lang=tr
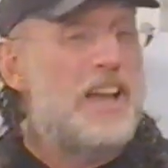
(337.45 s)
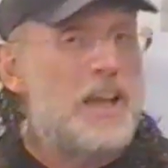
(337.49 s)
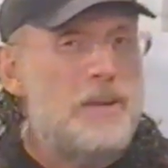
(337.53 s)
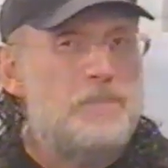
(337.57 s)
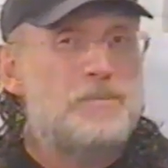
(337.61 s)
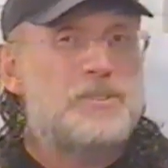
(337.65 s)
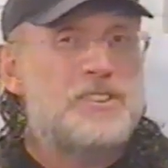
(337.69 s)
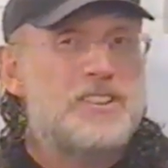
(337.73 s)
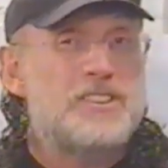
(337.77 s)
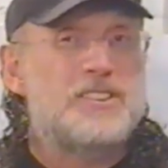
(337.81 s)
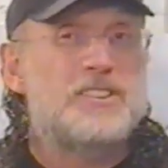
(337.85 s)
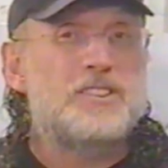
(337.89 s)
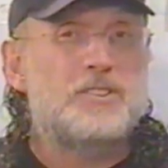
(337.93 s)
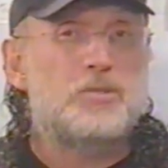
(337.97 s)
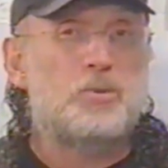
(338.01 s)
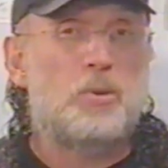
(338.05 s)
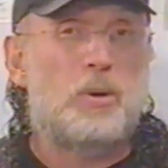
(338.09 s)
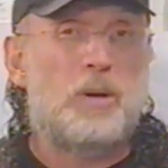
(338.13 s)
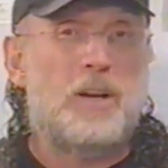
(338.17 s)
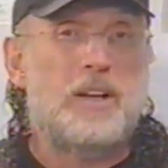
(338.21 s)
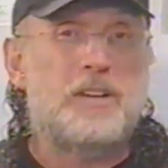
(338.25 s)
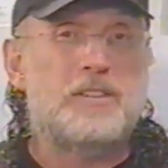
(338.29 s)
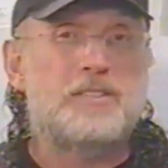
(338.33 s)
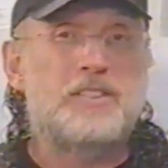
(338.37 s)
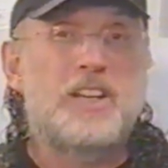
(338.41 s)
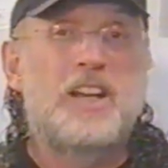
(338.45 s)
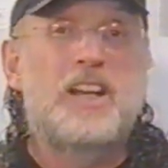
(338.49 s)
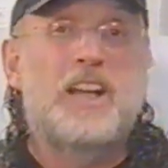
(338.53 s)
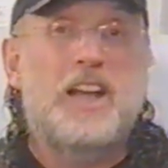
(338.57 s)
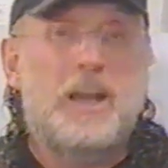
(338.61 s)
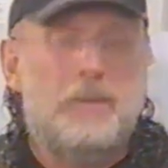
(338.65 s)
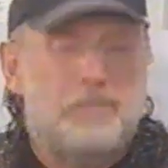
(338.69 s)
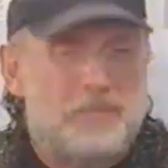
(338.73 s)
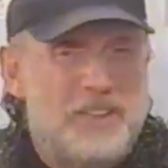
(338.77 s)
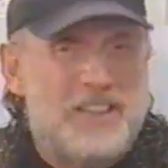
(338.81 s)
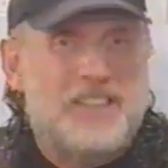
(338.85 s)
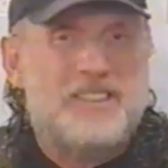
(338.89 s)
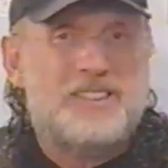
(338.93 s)
Hep sık sık sorarız.
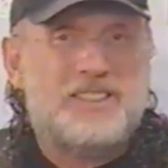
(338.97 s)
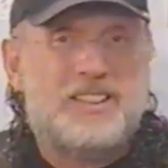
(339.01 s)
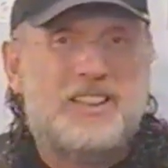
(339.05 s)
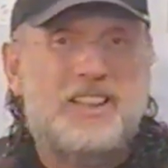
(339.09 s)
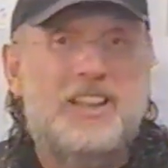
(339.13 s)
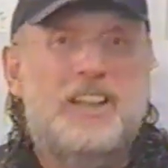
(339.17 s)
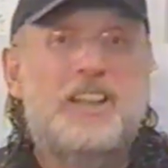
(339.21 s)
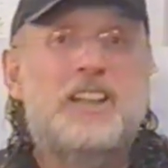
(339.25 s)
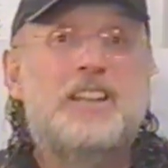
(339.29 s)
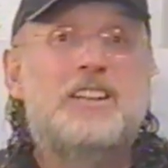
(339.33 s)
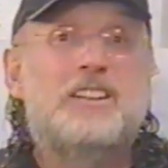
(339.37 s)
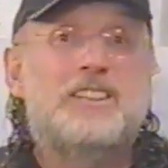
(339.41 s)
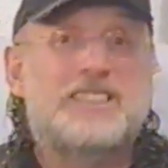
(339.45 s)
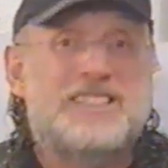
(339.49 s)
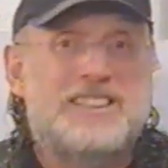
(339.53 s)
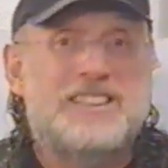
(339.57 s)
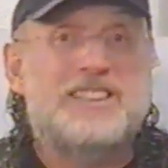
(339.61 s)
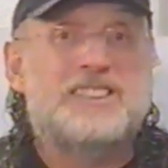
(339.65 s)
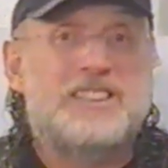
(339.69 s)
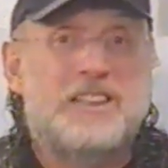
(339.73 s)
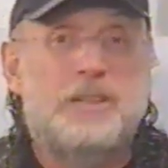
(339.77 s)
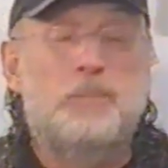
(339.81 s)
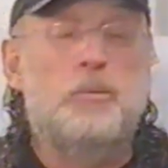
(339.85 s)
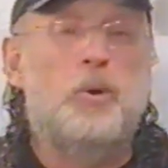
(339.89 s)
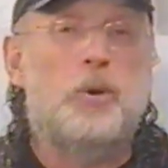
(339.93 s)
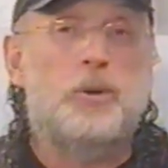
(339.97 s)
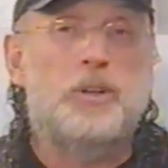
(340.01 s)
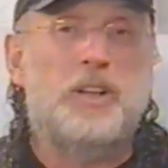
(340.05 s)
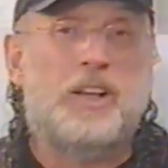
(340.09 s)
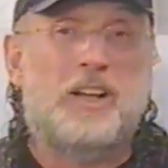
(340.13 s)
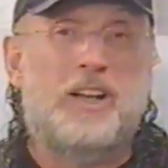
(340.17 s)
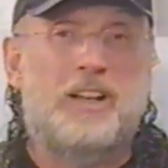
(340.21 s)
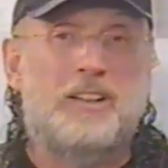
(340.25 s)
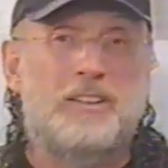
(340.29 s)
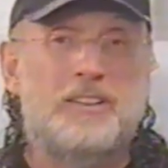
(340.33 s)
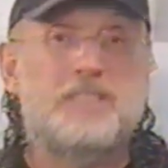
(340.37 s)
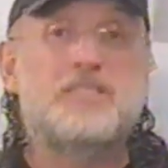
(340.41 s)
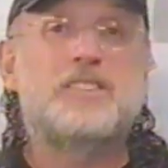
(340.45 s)
Hep deriz ki siz kimi
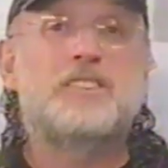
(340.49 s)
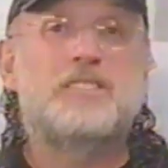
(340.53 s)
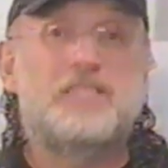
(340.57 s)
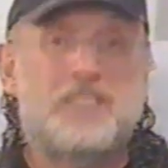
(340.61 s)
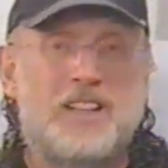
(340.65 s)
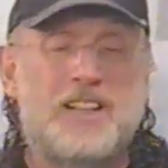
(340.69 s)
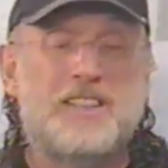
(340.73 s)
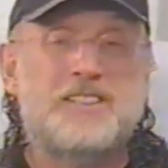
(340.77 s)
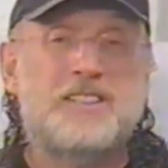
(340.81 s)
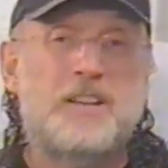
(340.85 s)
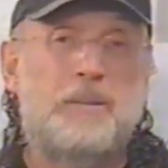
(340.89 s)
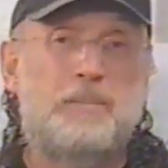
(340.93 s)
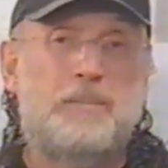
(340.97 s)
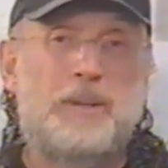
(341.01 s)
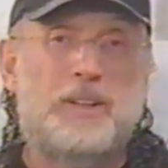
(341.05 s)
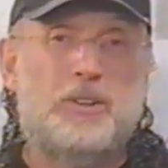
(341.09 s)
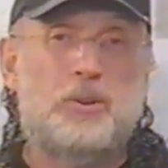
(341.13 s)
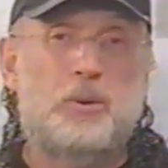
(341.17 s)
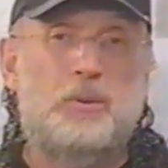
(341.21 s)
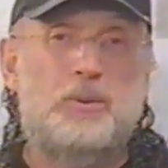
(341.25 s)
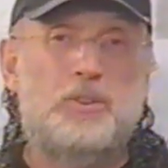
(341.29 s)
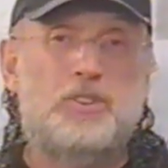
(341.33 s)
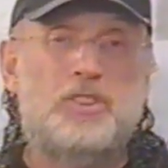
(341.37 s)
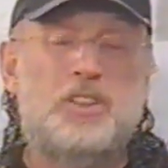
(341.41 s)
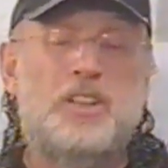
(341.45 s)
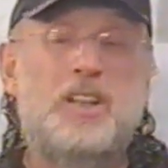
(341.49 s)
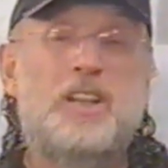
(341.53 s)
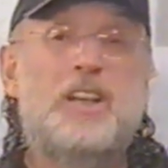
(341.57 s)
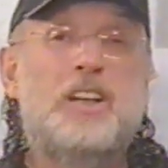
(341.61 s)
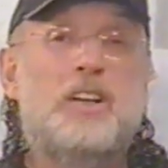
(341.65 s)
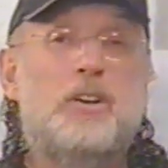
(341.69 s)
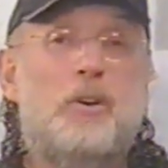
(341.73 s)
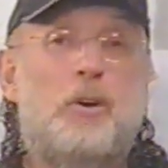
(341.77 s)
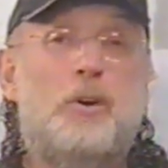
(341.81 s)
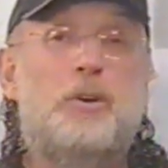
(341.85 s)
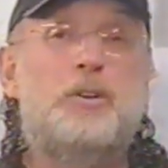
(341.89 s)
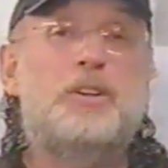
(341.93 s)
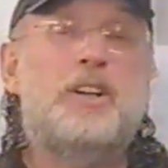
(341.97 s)
örnek aldınız? Drazan Petrovic'i
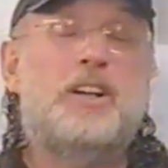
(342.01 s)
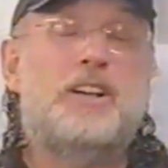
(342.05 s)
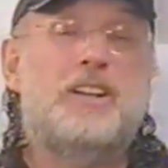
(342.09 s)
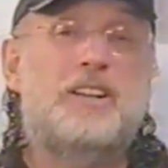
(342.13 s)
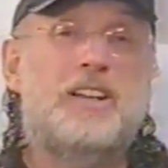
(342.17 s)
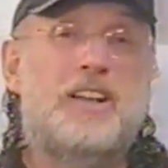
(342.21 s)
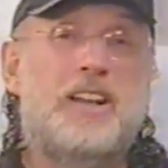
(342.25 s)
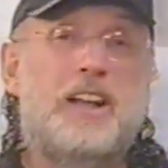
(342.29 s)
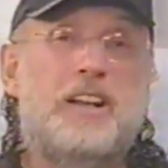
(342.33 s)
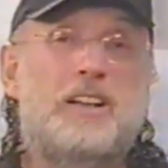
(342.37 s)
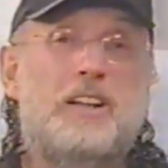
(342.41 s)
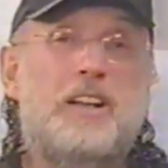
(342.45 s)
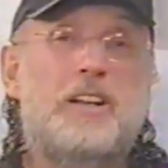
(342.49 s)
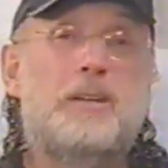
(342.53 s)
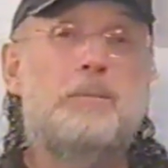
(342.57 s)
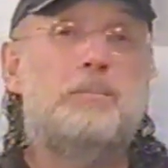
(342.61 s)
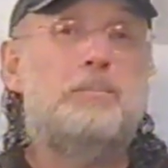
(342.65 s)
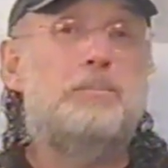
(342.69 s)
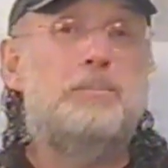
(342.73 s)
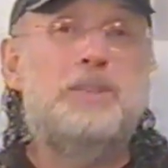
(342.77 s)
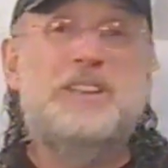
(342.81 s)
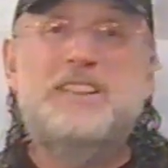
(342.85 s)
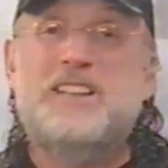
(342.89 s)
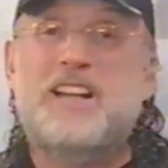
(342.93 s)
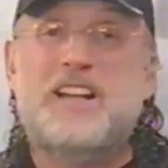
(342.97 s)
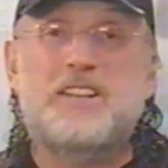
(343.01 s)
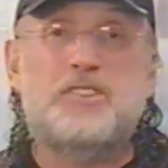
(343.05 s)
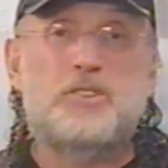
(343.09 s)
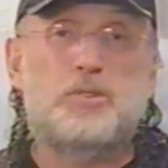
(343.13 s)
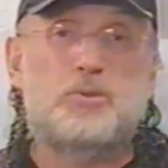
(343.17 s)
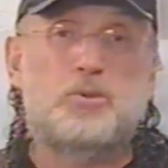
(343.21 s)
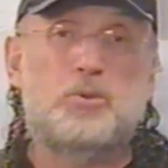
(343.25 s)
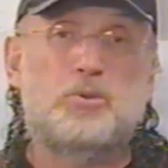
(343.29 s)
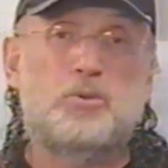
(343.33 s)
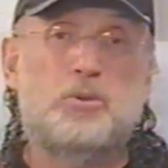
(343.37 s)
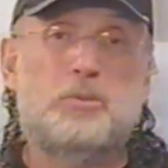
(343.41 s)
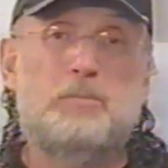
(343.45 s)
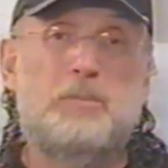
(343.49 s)
örnek alarak
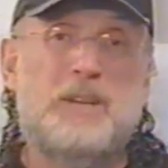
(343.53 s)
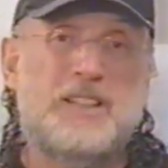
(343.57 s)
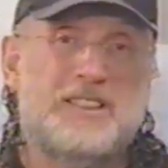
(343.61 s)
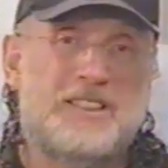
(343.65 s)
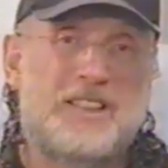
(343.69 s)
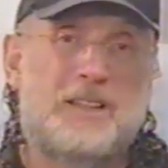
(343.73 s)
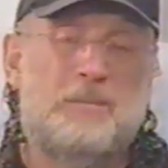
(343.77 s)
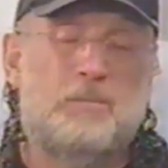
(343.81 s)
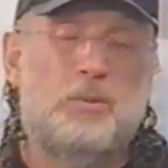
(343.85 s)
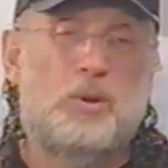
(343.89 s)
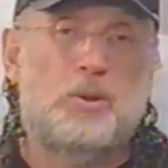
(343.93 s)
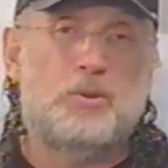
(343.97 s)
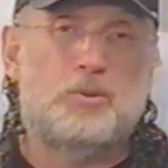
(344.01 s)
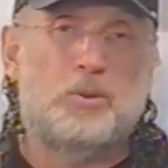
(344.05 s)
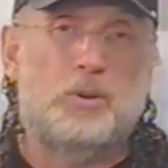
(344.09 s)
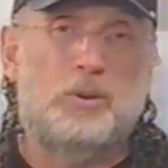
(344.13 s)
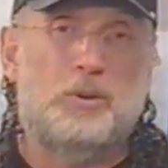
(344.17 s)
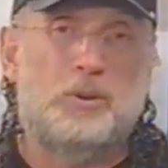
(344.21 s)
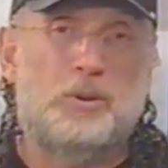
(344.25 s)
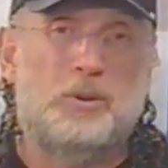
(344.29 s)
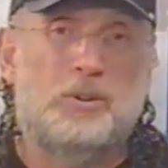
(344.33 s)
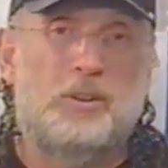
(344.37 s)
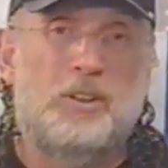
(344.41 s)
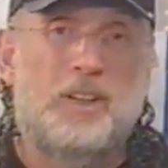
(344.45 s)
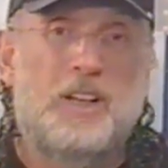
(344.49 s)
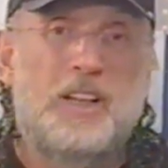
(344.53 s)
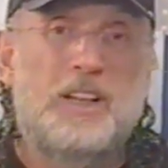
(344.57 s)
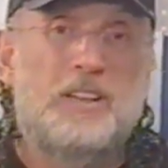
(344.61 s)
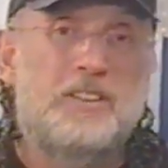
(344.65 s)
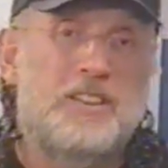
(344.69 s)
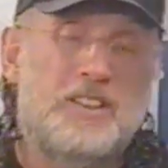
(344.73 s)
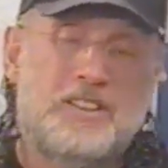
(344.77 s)
binlerce çocuk basketbolcu oluyordu.